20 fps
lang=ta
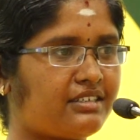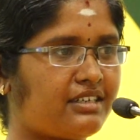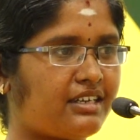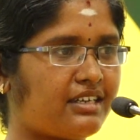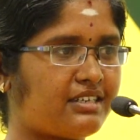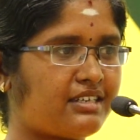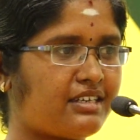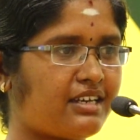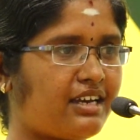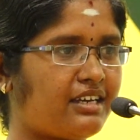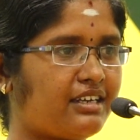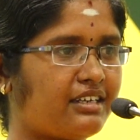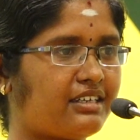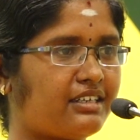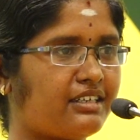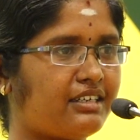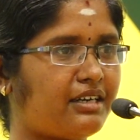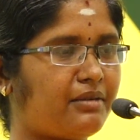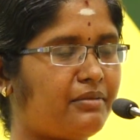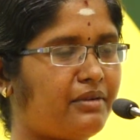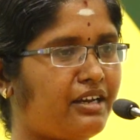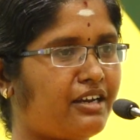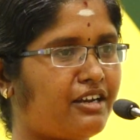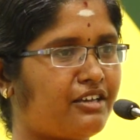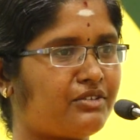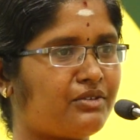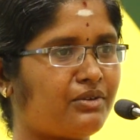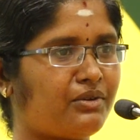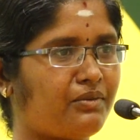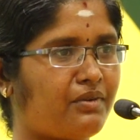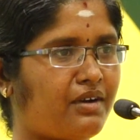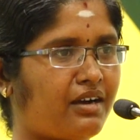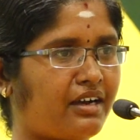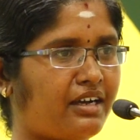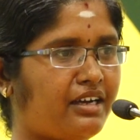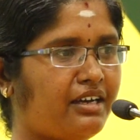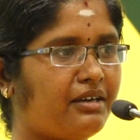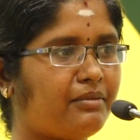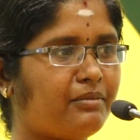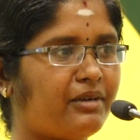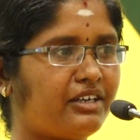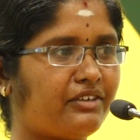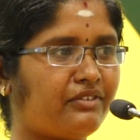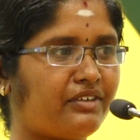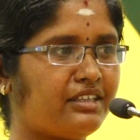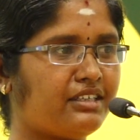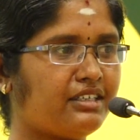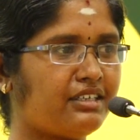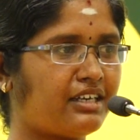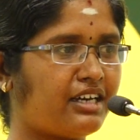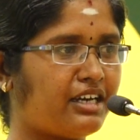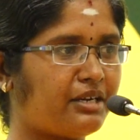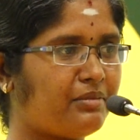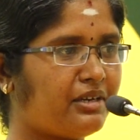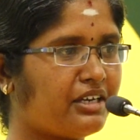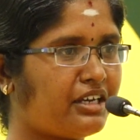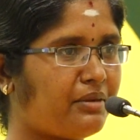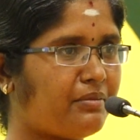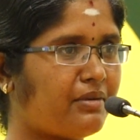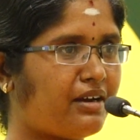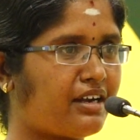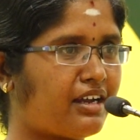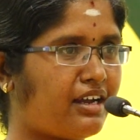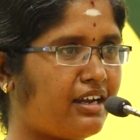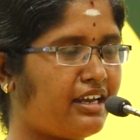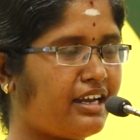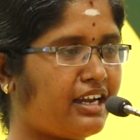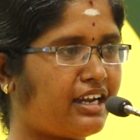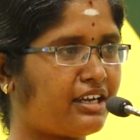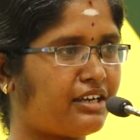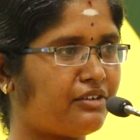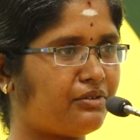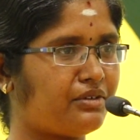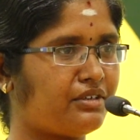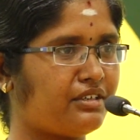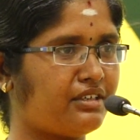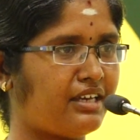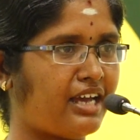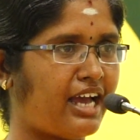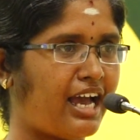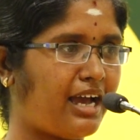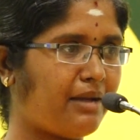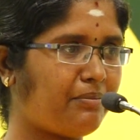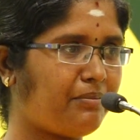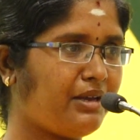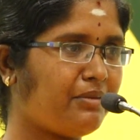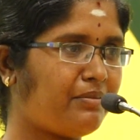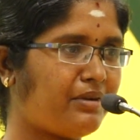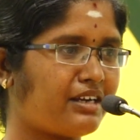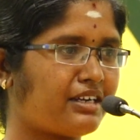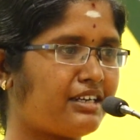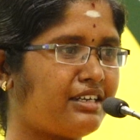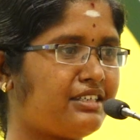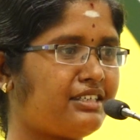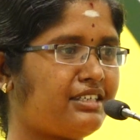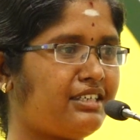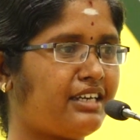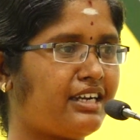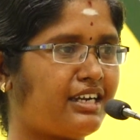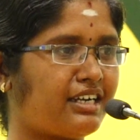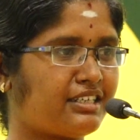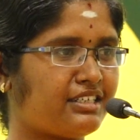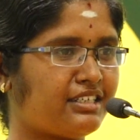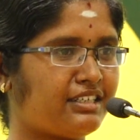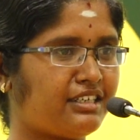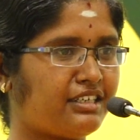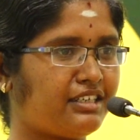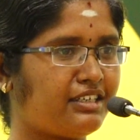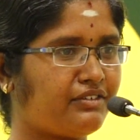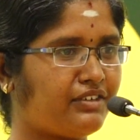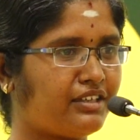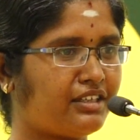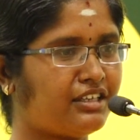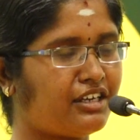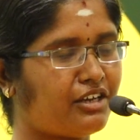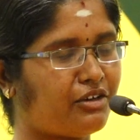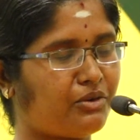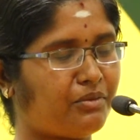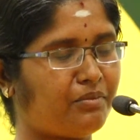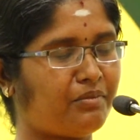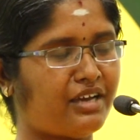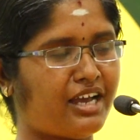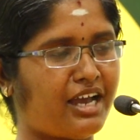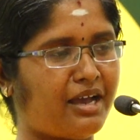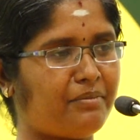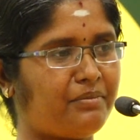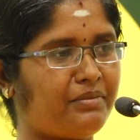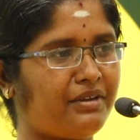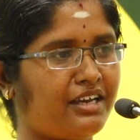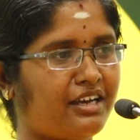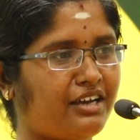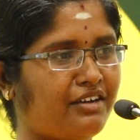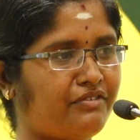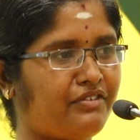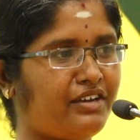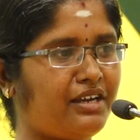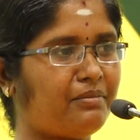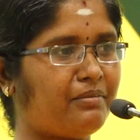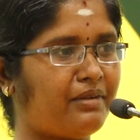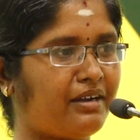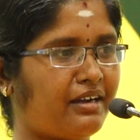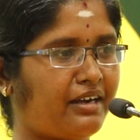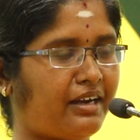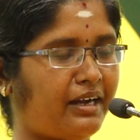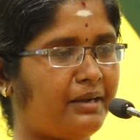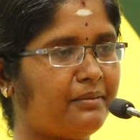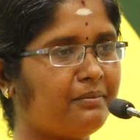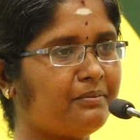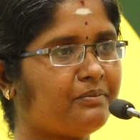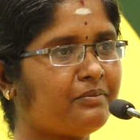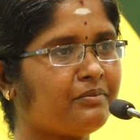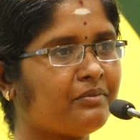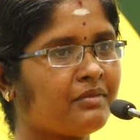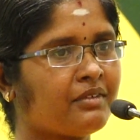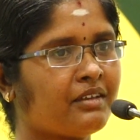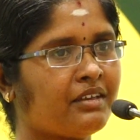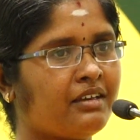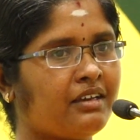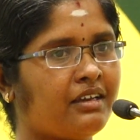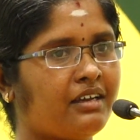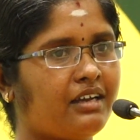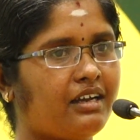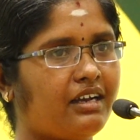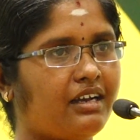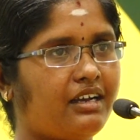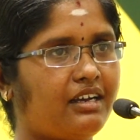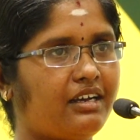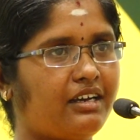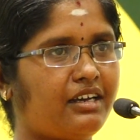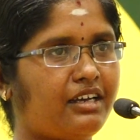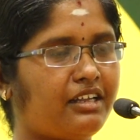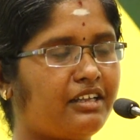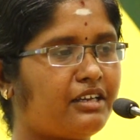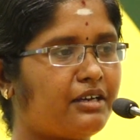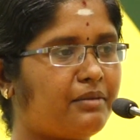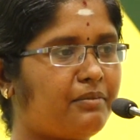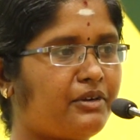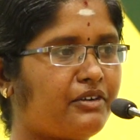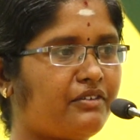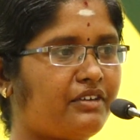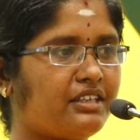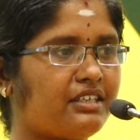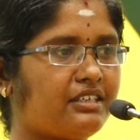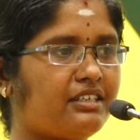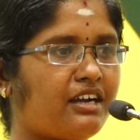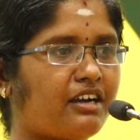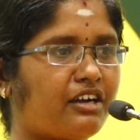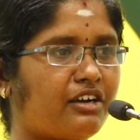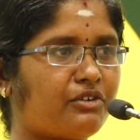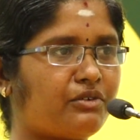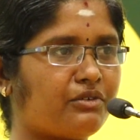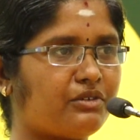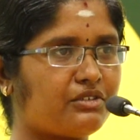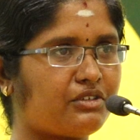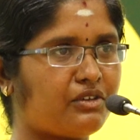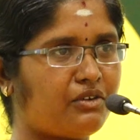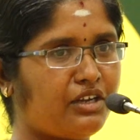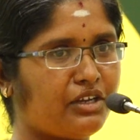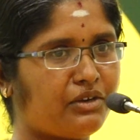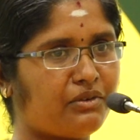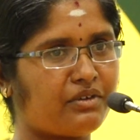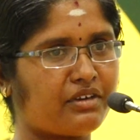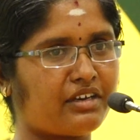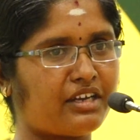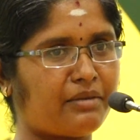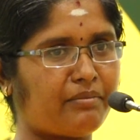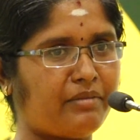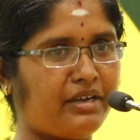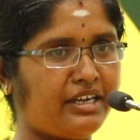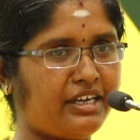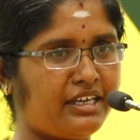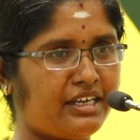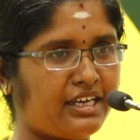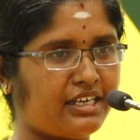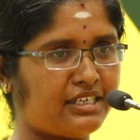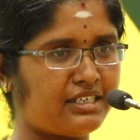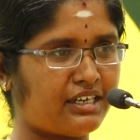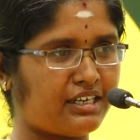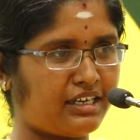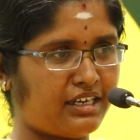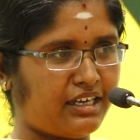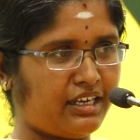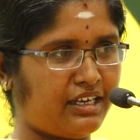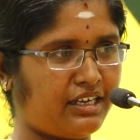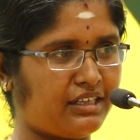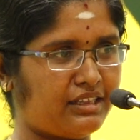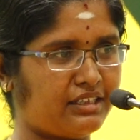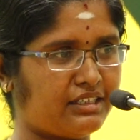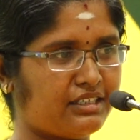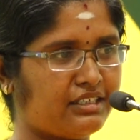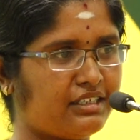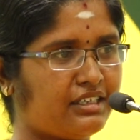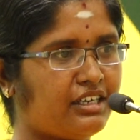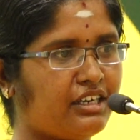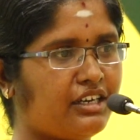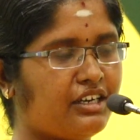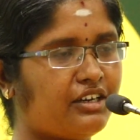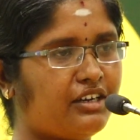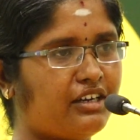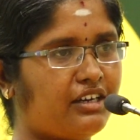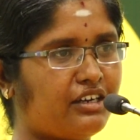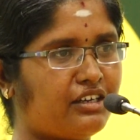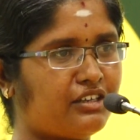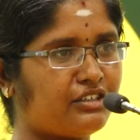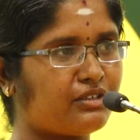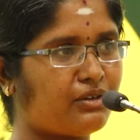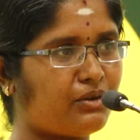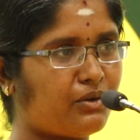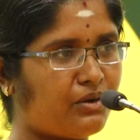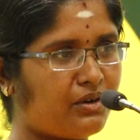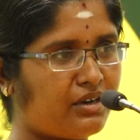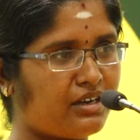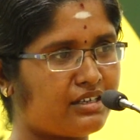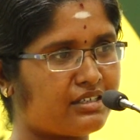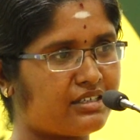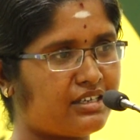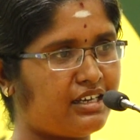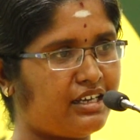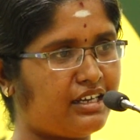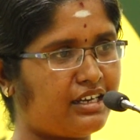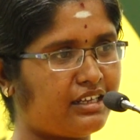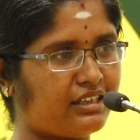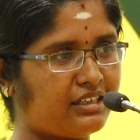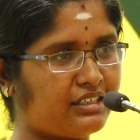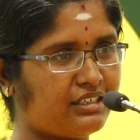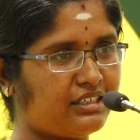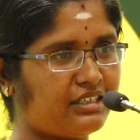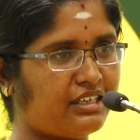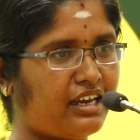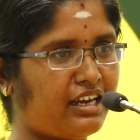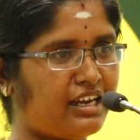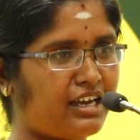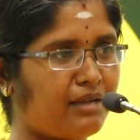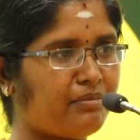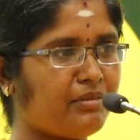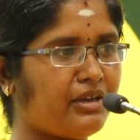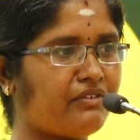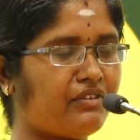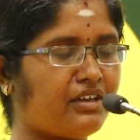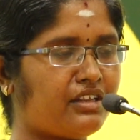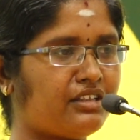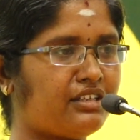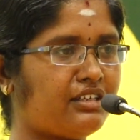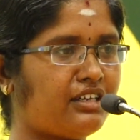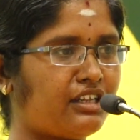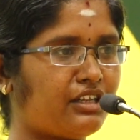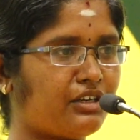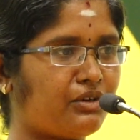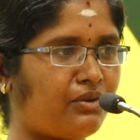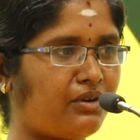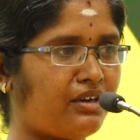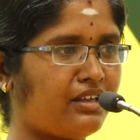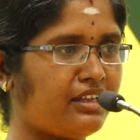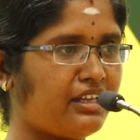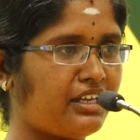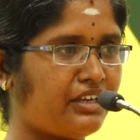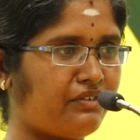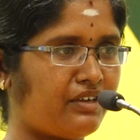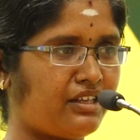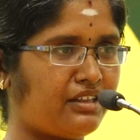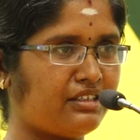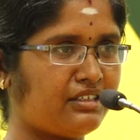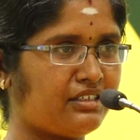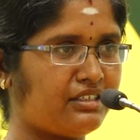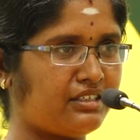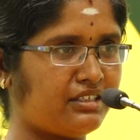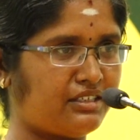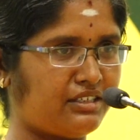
ஸ்ட்ரெஸ்ஸாக இருக்குது அப்படின்லாம் சொல்லுவாங்க பட் வந்து கர்ப்பகிரிபானால் எனக்கு ஒரு ஹாப்பி ப்ரெக்னென்சி கிடச்சிதுன்ட்டு வந்து நான் ரொம்ப ஹாப்பியாக ஃபீல் பண்ணுறேன் அதுக்கப்புறம் வந்துட்டு அங்கே சொல்லிக் கொடுக்குற மெடிடேஷனில் இருந்து ஸ்லோகன்ஸில் இருந்து எல்லாமே வந்து அந்த குழந்தைக்கு வந்து